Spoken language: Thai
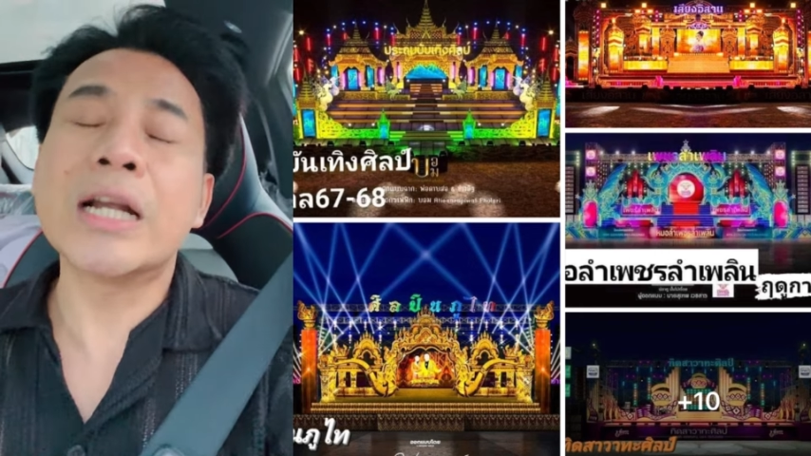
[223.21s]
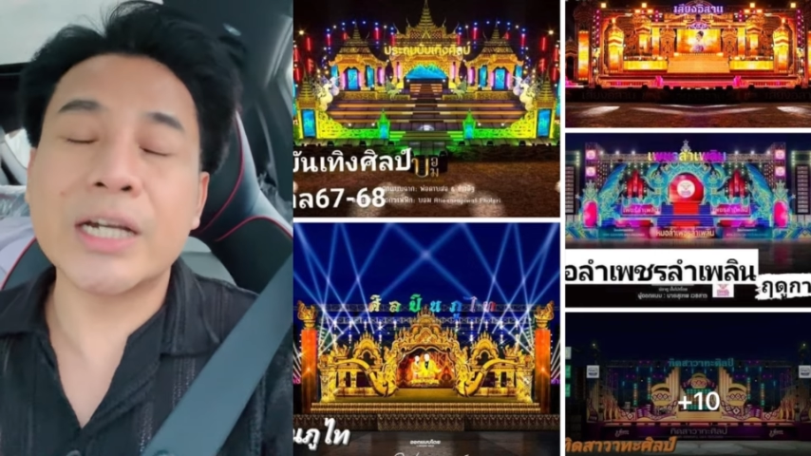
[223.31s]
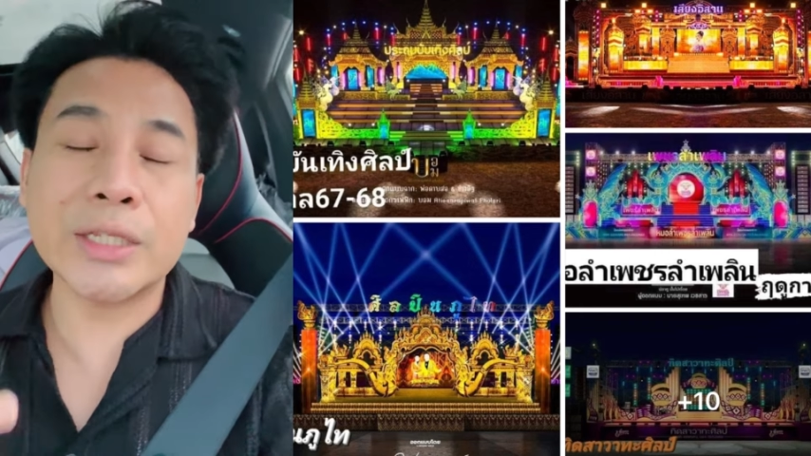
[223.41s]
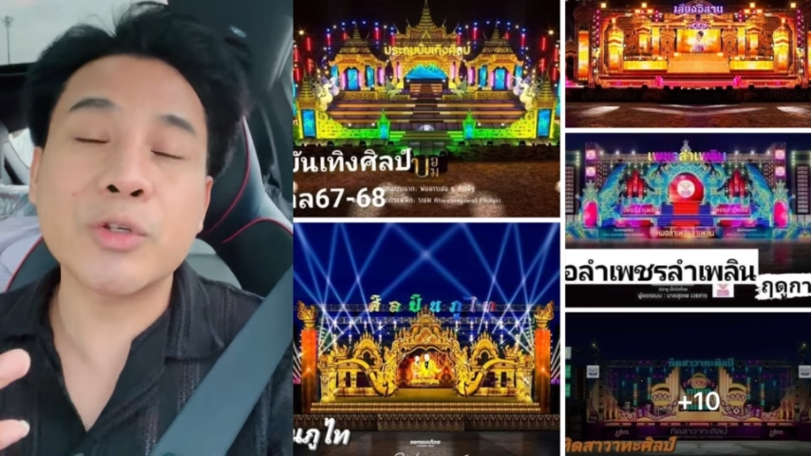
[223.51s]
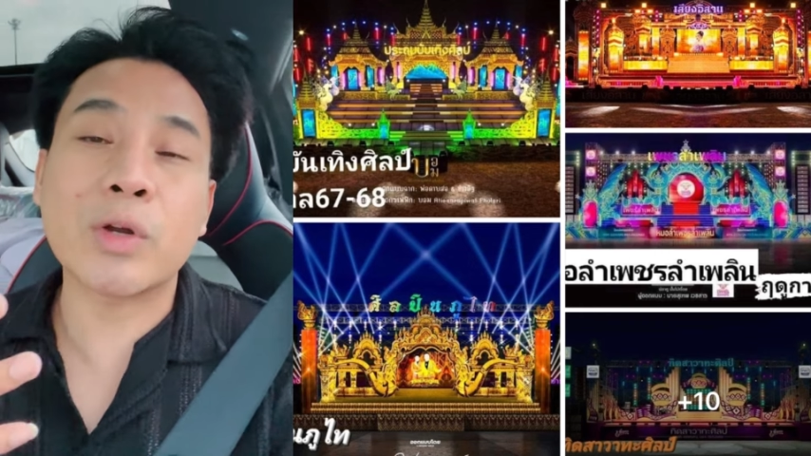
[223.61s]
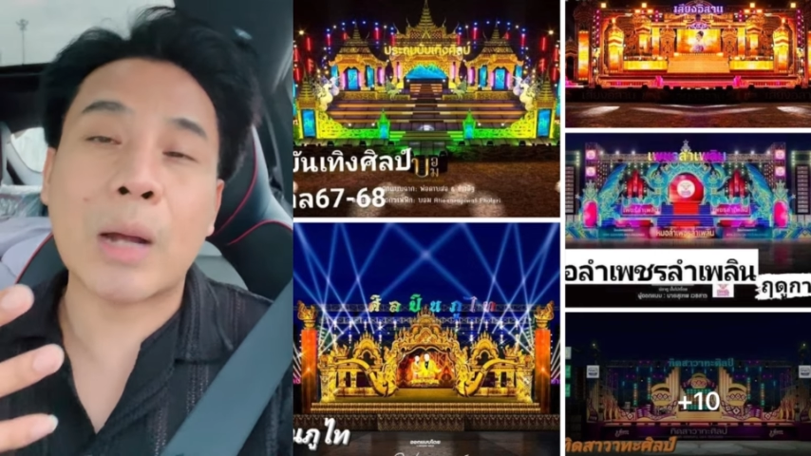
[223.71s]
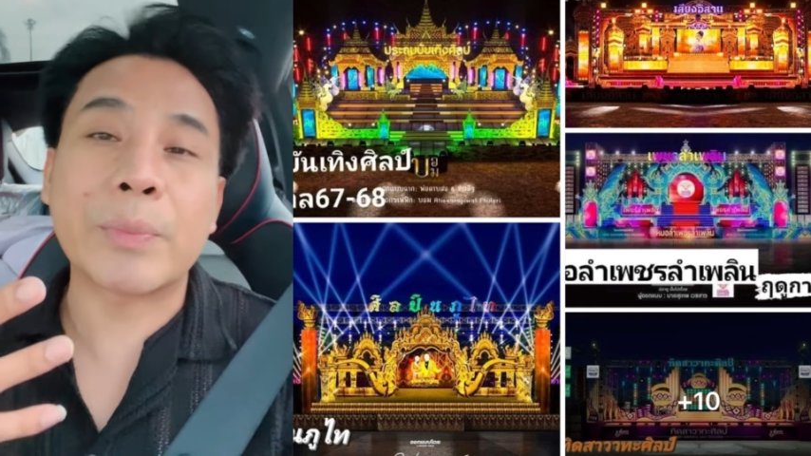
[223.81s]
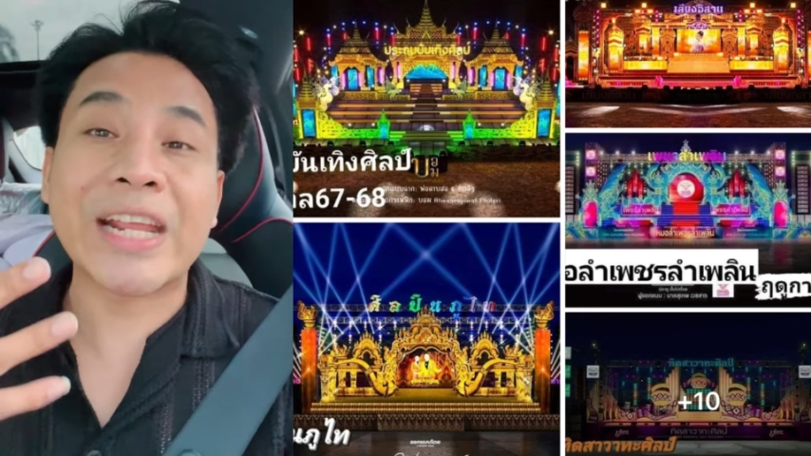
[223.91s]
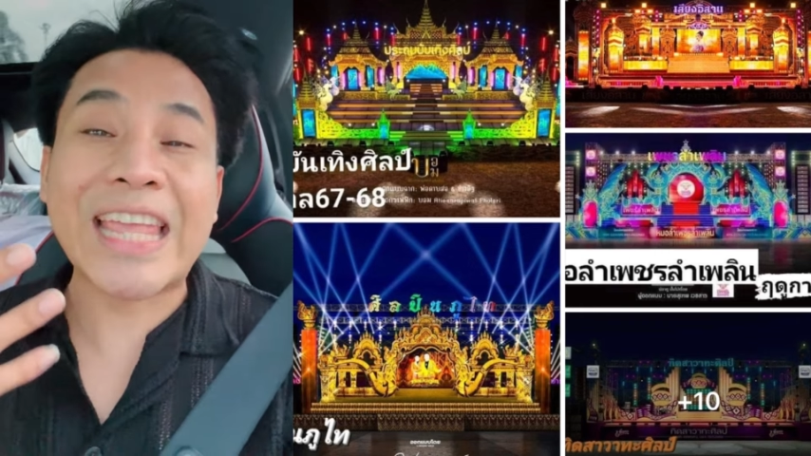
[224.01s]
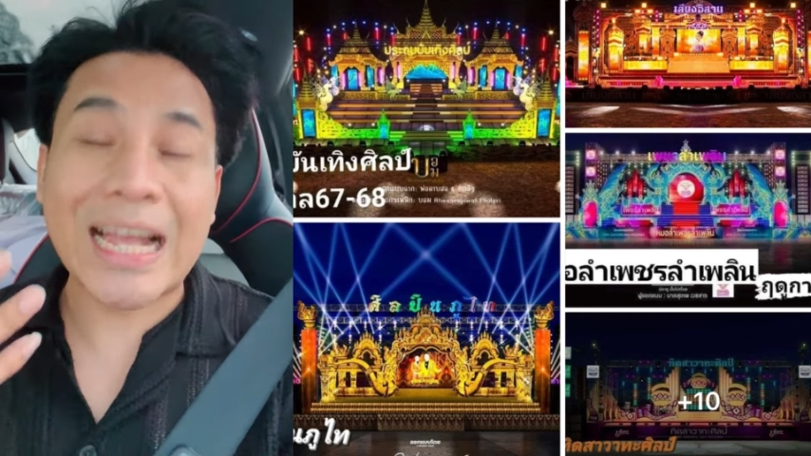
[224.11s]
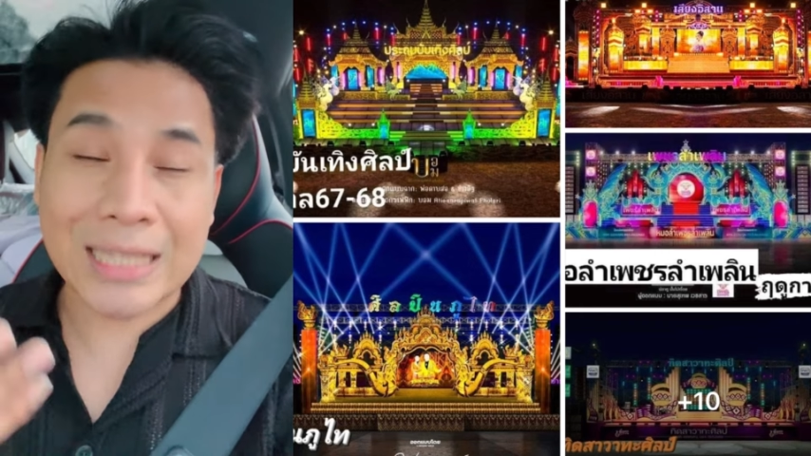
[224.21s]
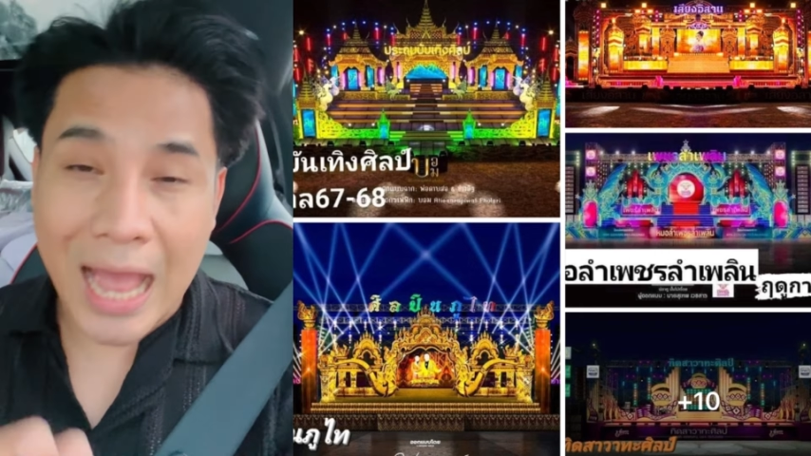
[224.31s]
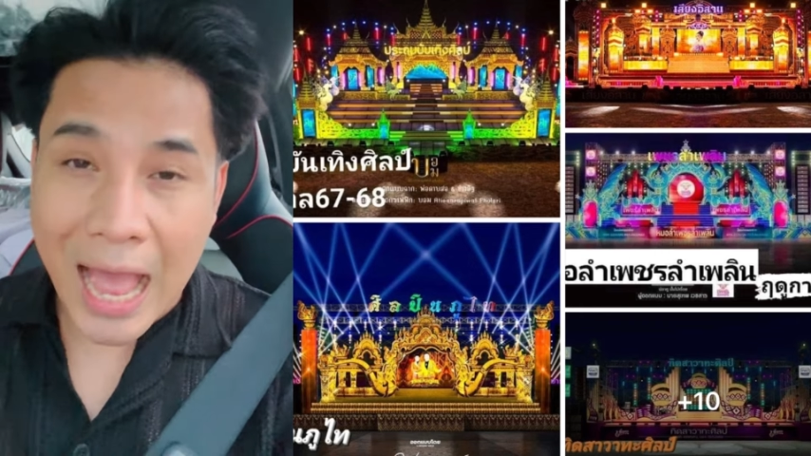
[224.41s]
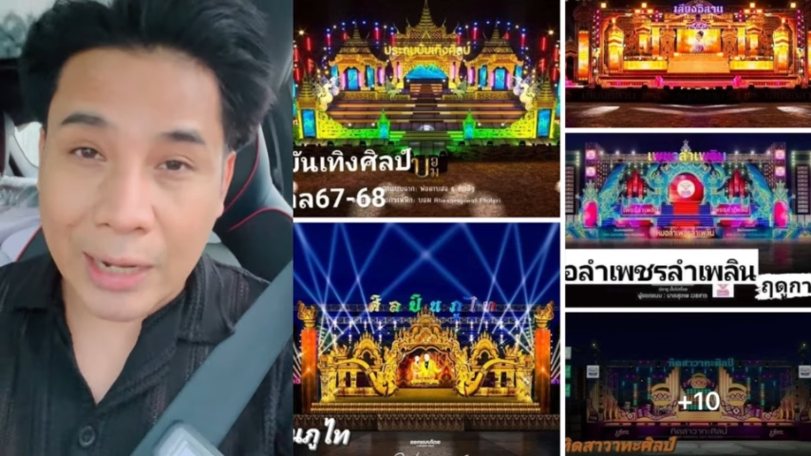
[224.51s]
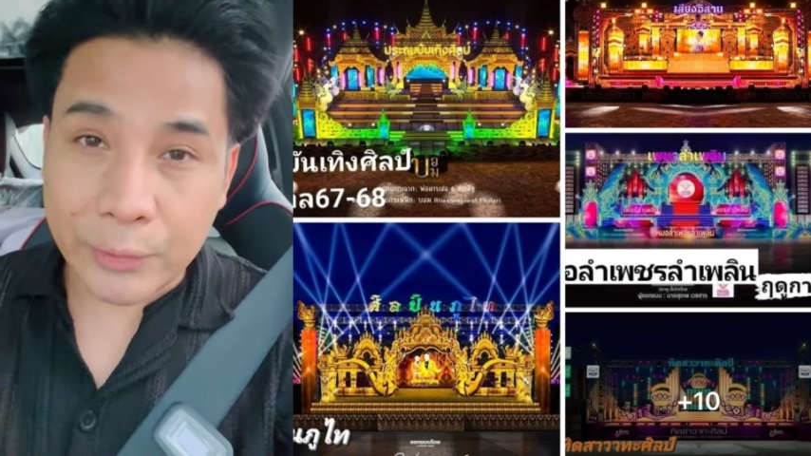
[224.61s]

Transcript: ขึ้นอยู่กับระยะทาง